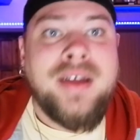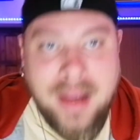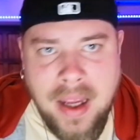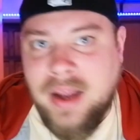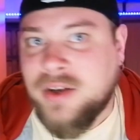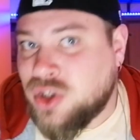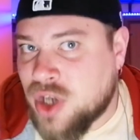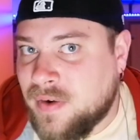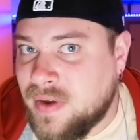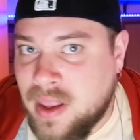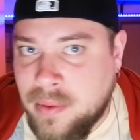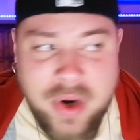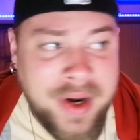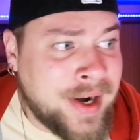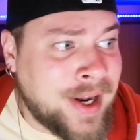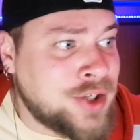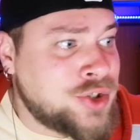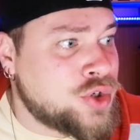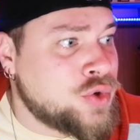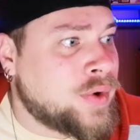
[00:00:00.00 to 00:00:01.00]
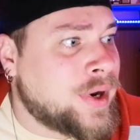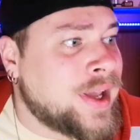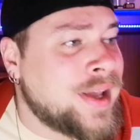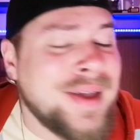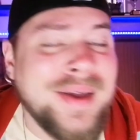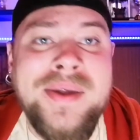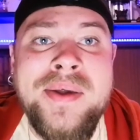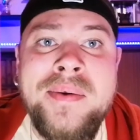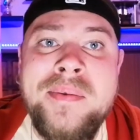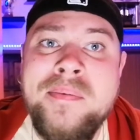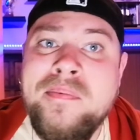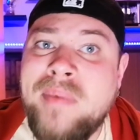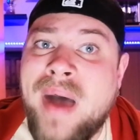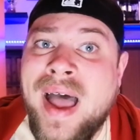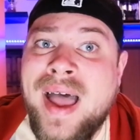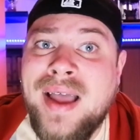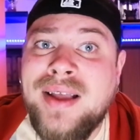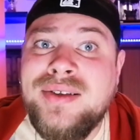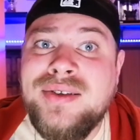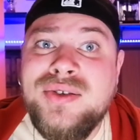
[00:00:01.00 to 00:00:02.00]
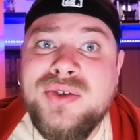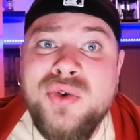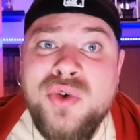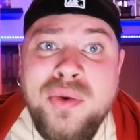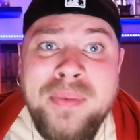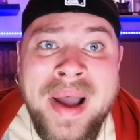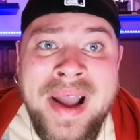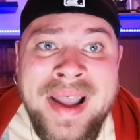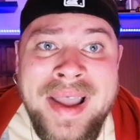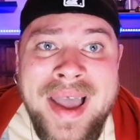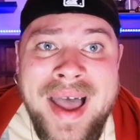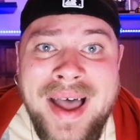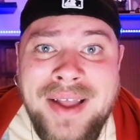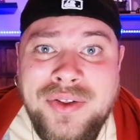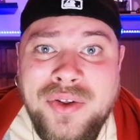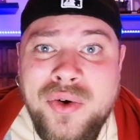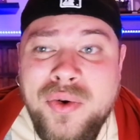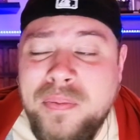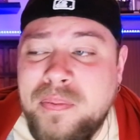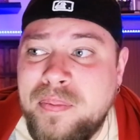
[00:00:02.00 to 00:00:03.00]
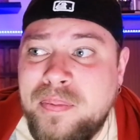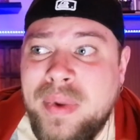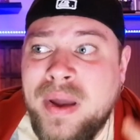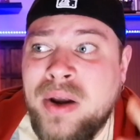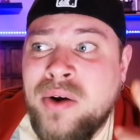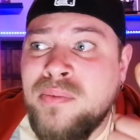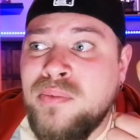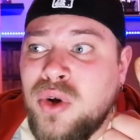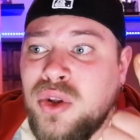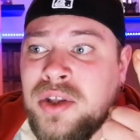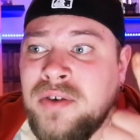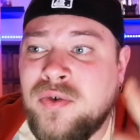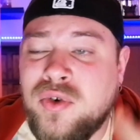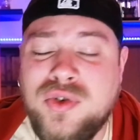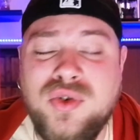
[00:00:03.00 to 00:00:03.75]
eh, eh, cioè avete pure ragione. Ma sono mancato per un motivo